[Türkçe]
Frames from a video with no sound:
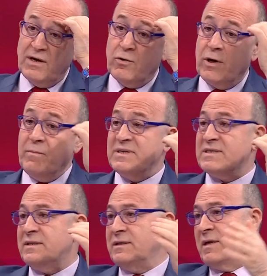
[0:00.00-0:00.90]
Kore
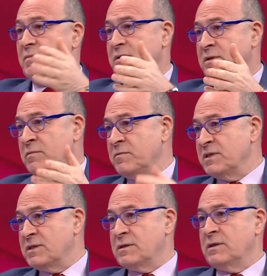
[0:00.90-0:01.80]
basını tabii şimdi
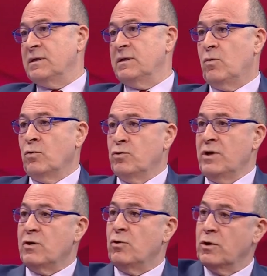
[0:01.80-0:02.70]
biz e,
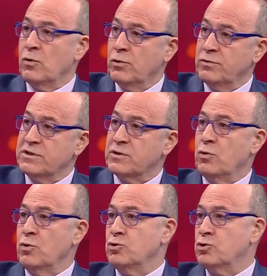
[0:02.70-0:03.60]
Güney Kore'de olduğu için
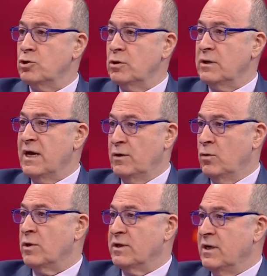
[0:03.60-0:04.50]
oyuncu yani
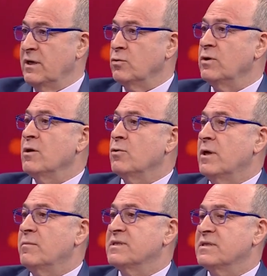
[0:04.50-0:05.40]
orada Güney
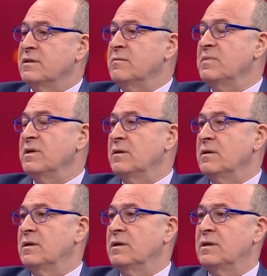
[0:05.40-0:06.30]
Kore basınının bir
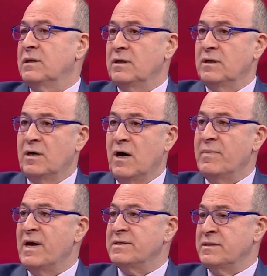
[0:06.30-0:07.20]
e,
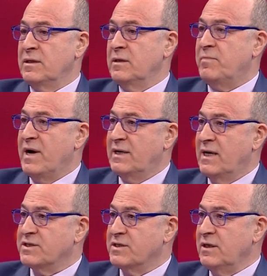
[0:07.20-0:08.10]
haber e,
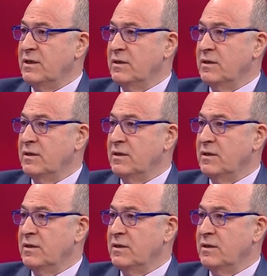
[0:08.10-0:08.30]
paylaştı.